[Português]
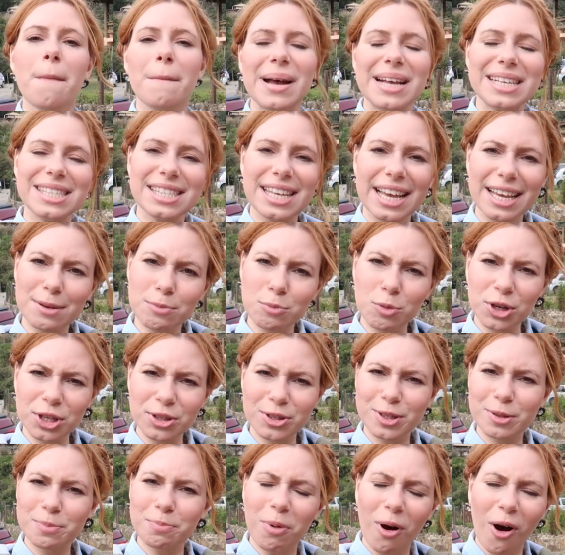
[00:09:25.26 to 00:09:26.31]
Mas sem muito
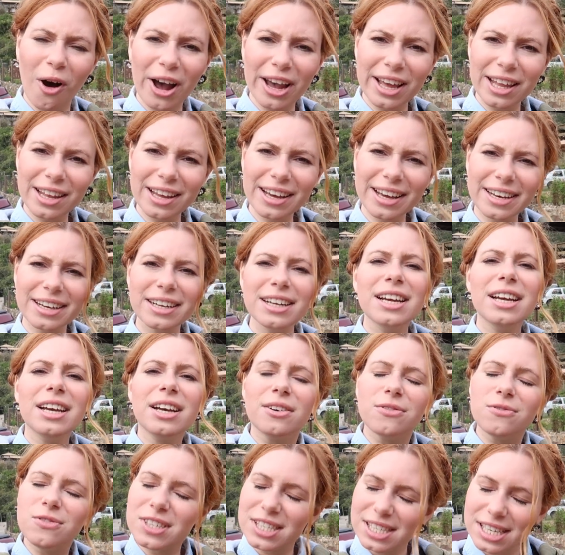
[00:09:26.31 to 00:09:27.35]
spoiler,
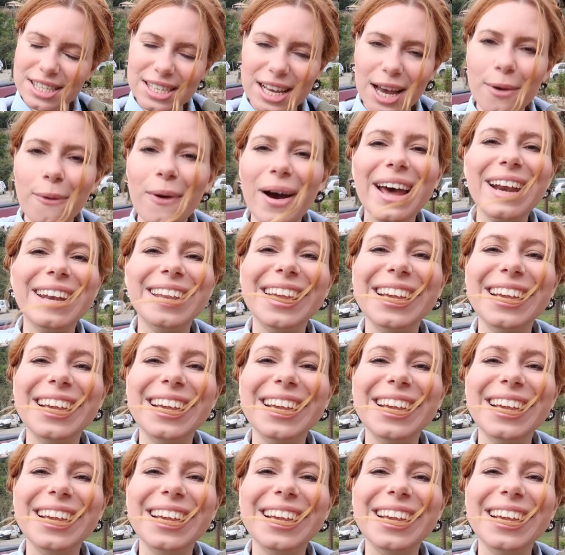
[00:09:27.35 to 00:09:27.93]
você tá é. tá